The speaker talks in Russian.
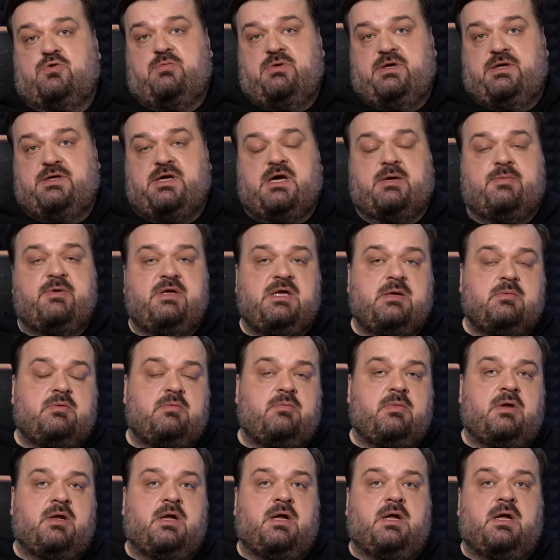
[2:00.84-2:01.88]
рублей как
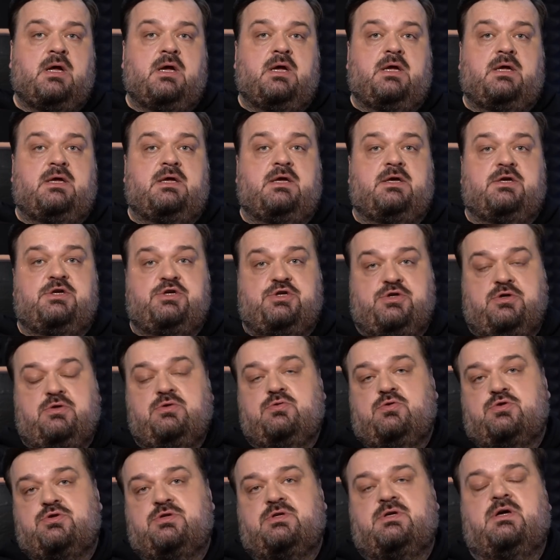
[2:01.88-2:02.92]
минимум, и еще
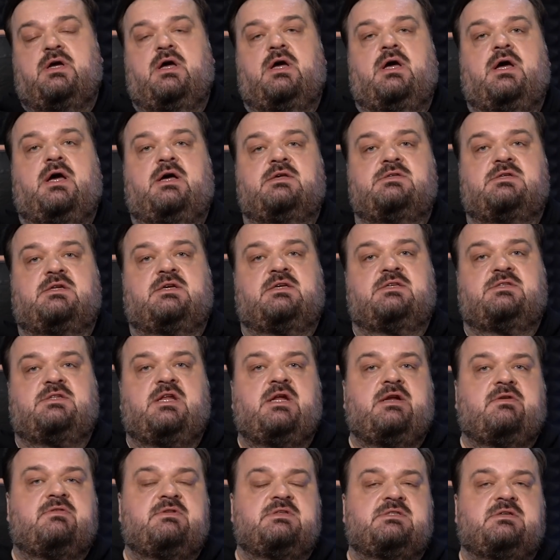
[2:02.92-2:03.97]
нужно
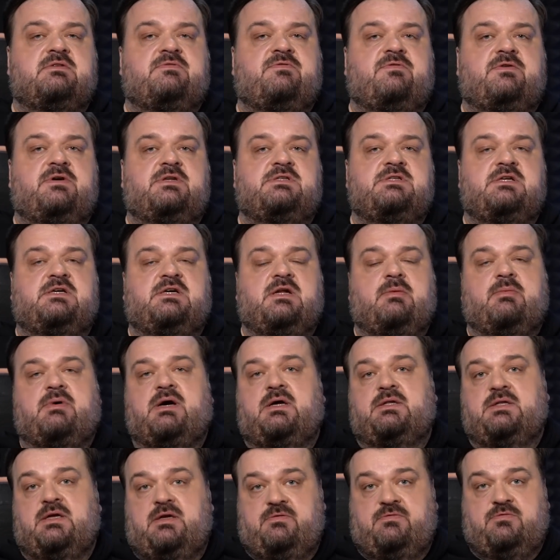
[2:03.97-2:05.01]
зарегистрироваться в
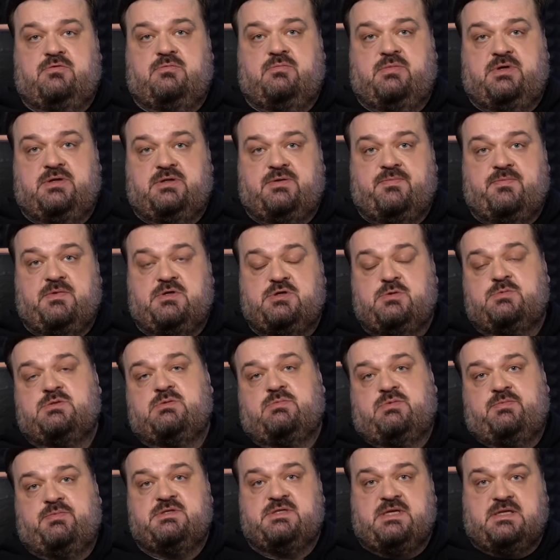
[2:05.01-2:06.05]
телеграм-канале Фонбет,
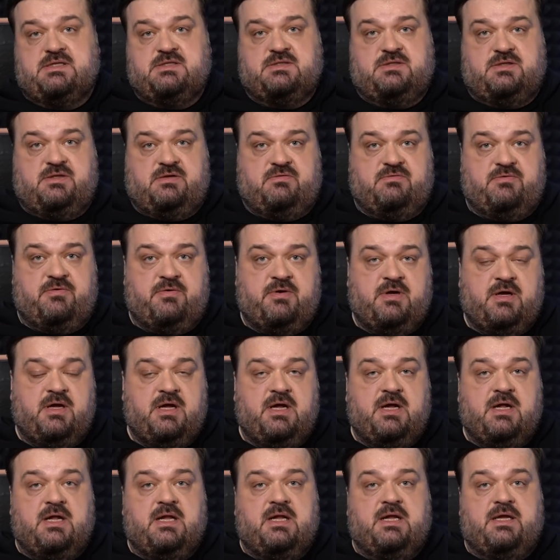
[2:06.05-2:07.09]
собственно, подписаться на него.
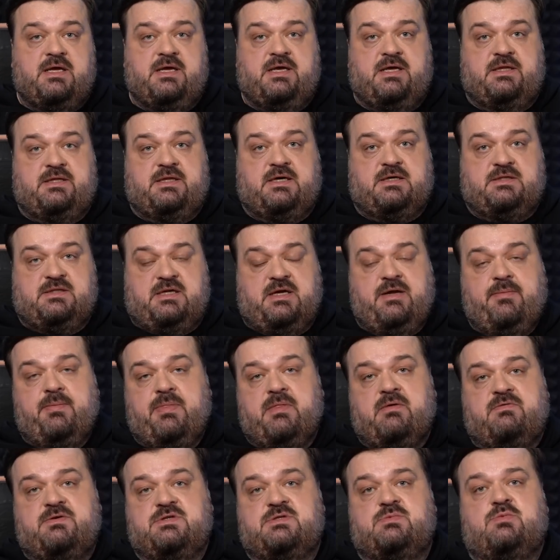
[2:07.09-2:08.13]
И тогда
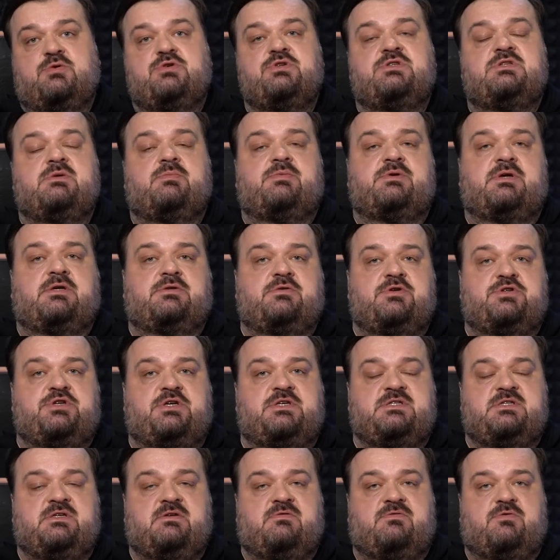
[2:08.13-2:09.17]
вы сможете принять
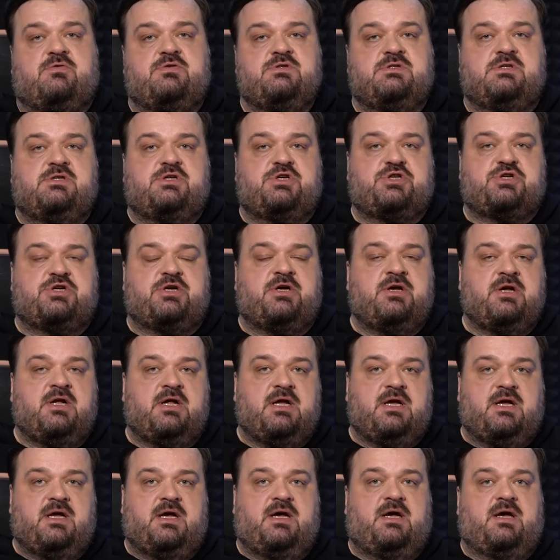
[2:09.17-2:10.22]
участие в розыгрыше
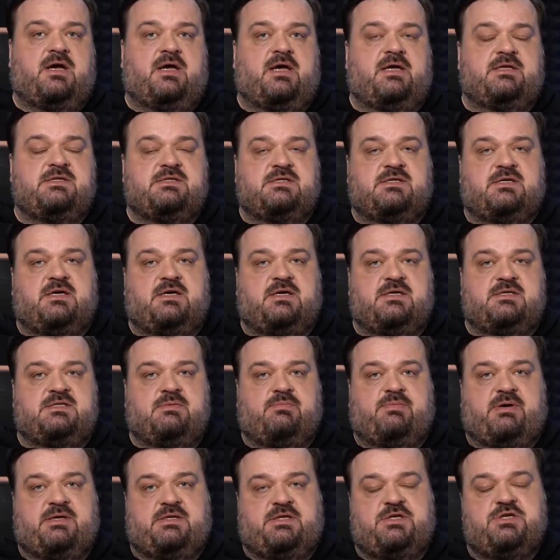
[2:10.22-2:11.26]
э, этих
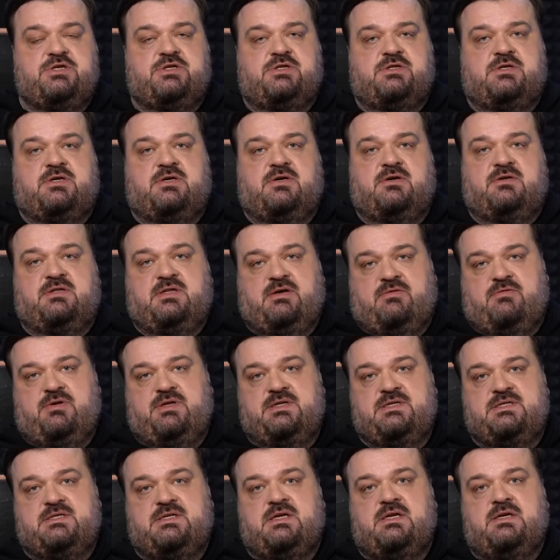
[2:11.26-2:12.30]
симпатичных,
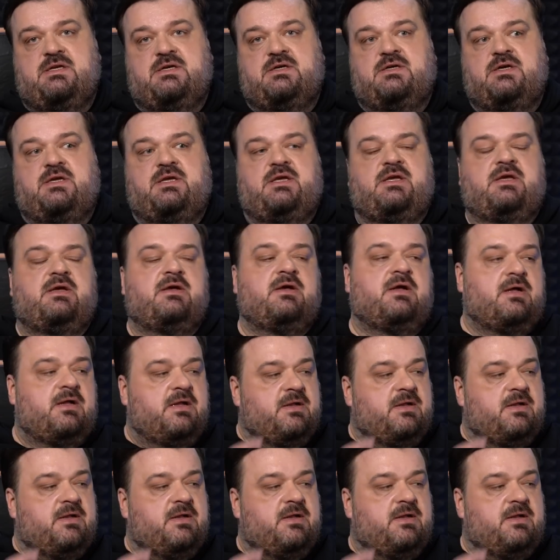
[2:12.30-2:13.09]
довольно стильных и